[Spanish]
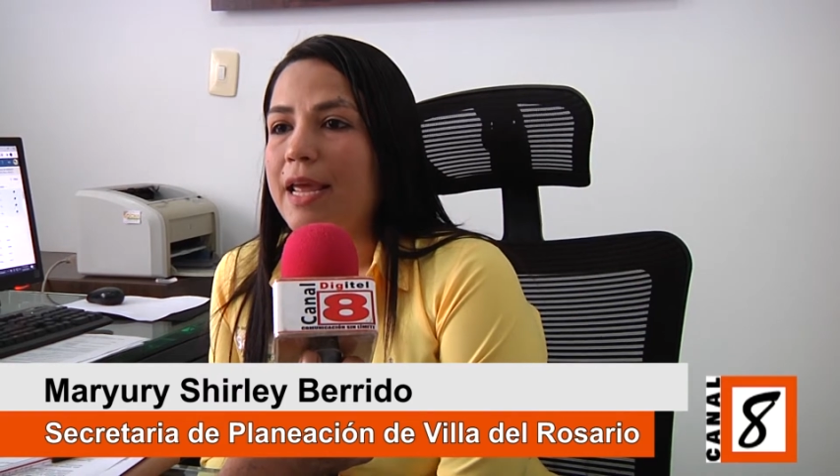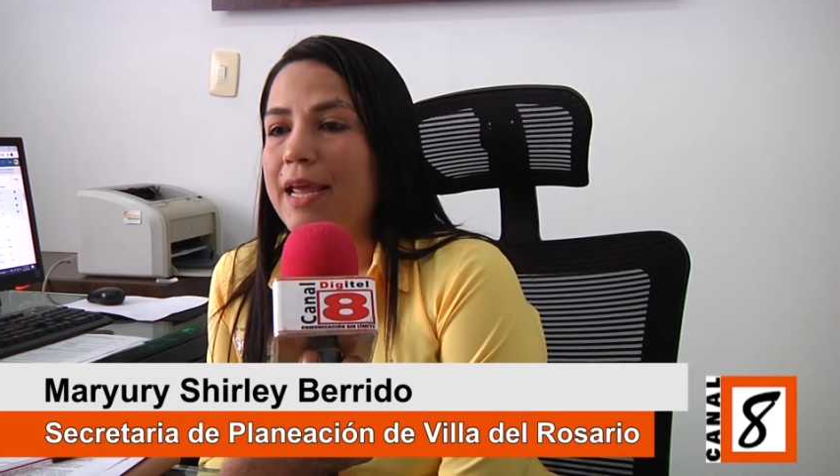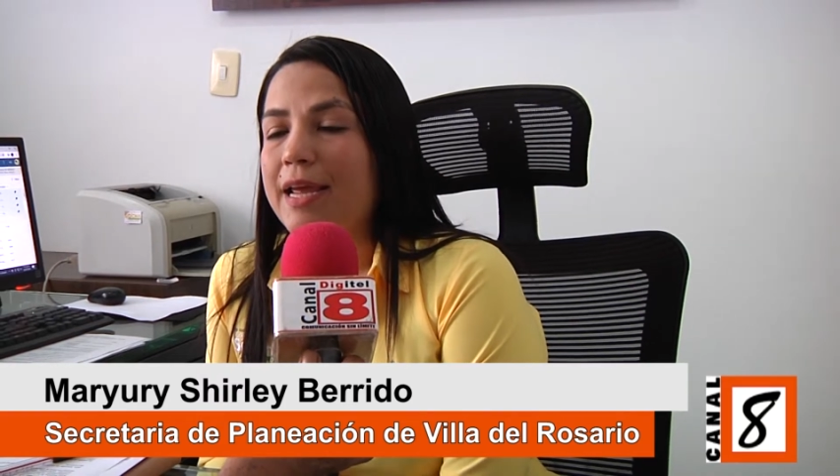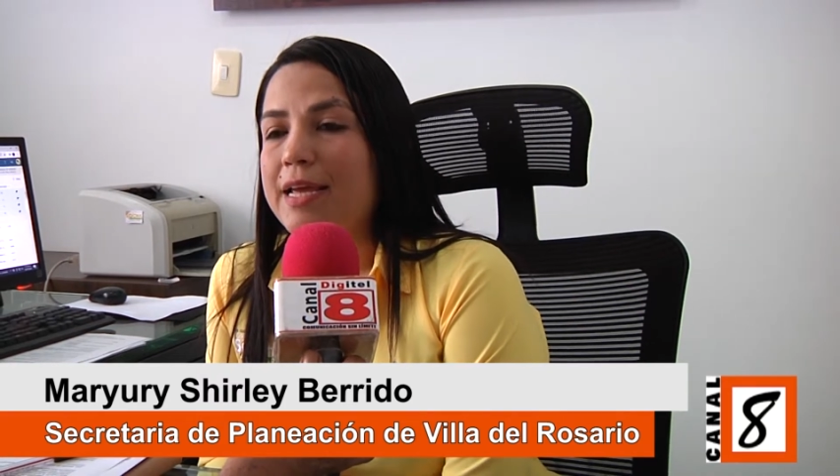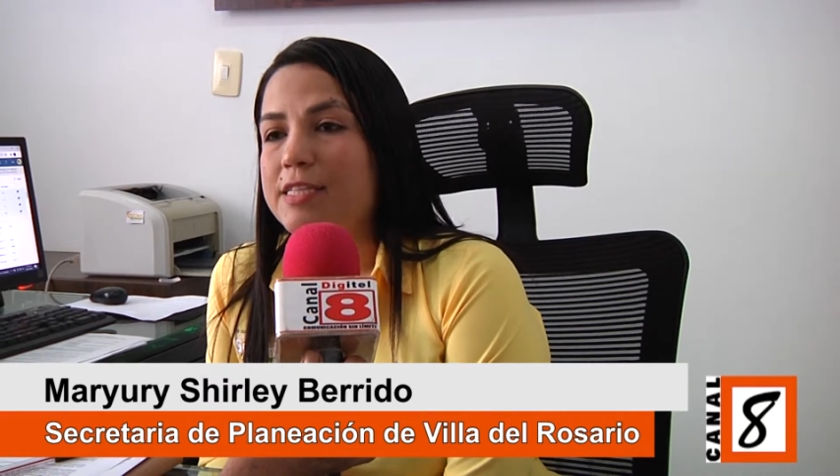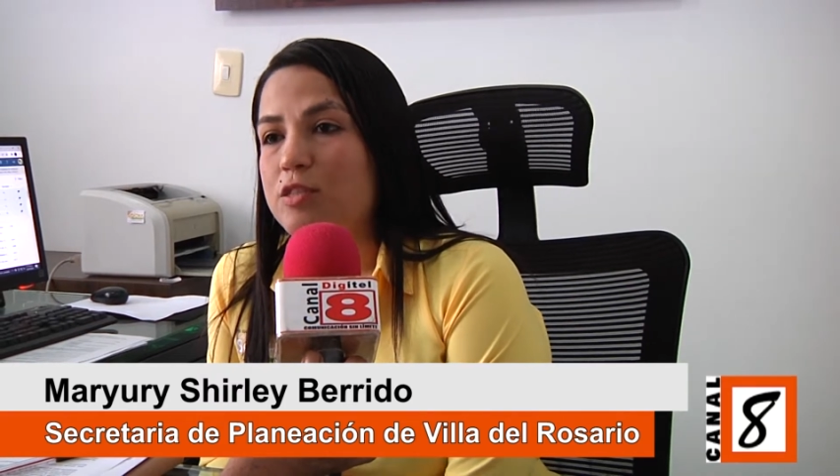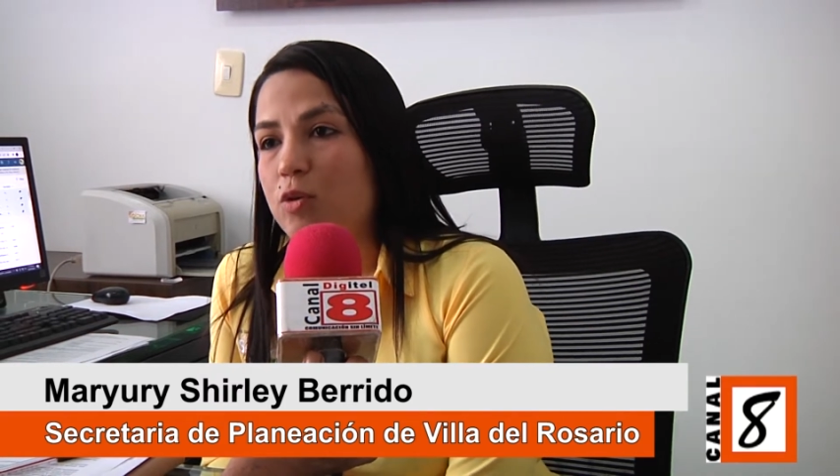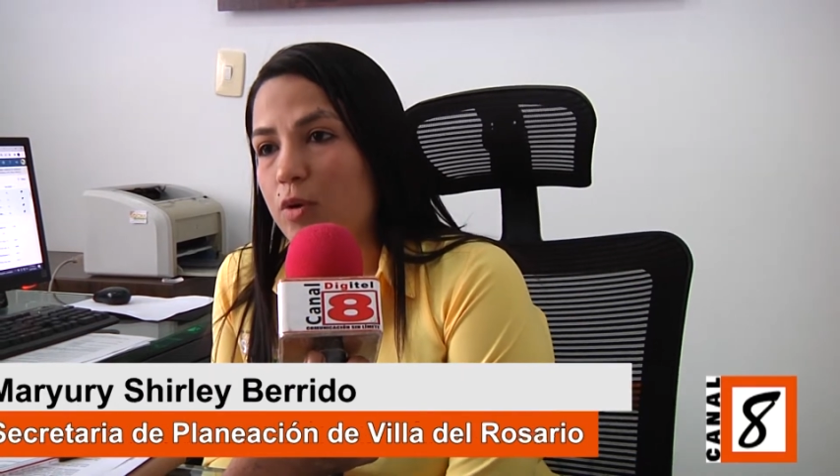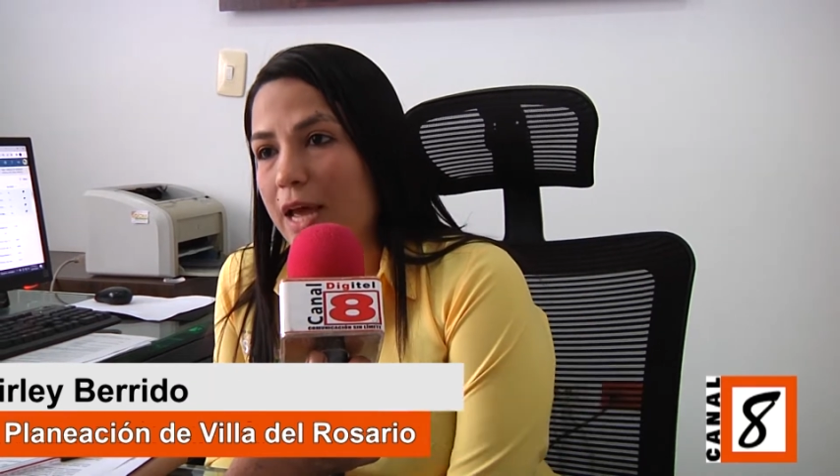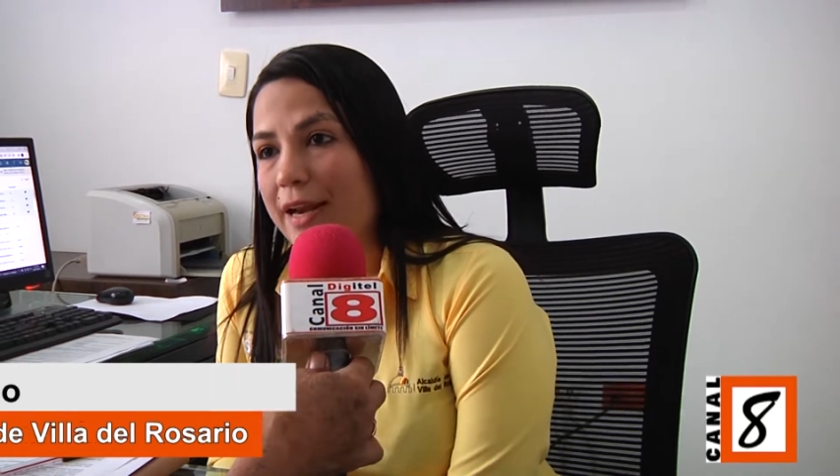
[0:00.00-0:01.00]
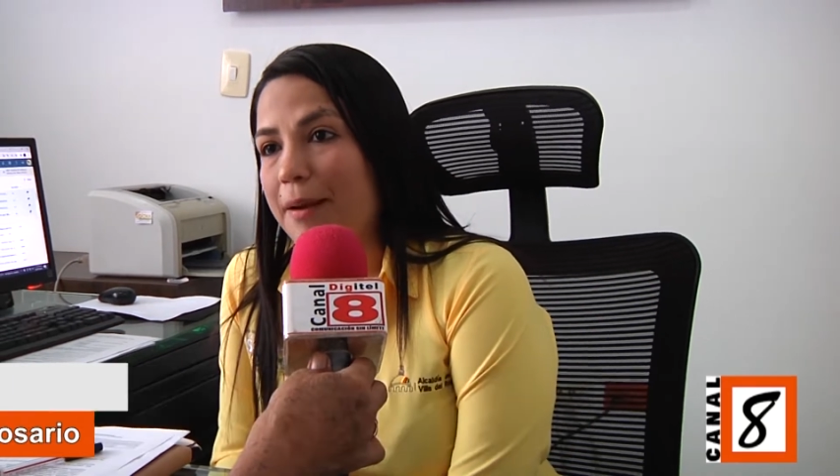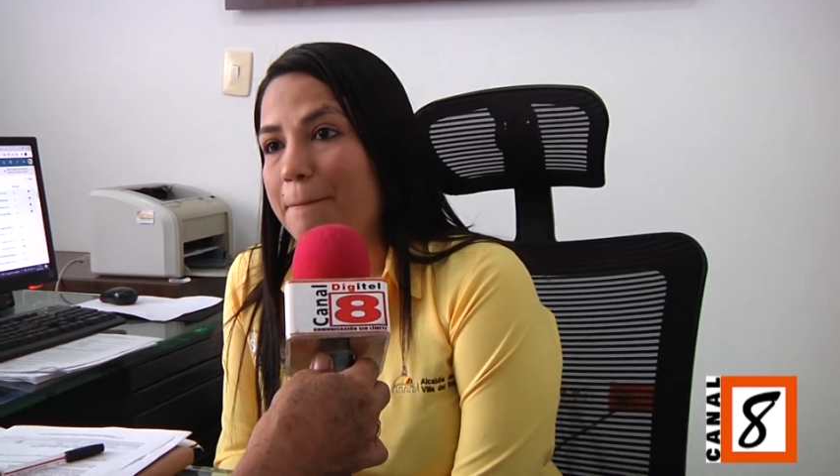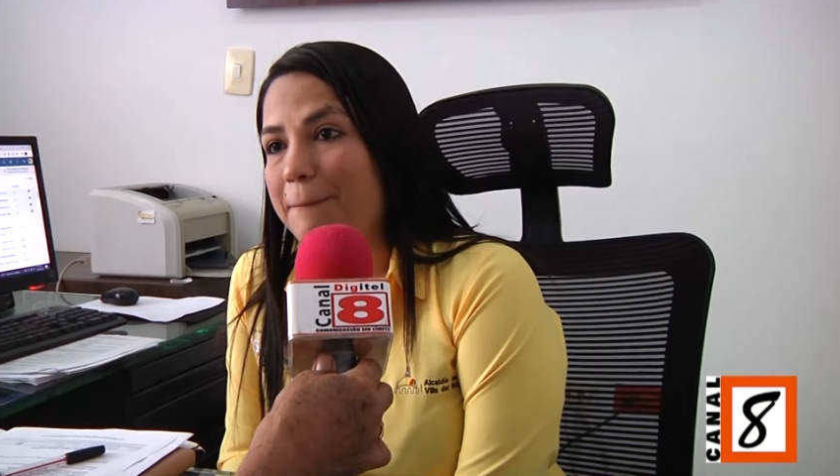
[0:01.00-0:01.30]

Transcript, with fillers: en gestionar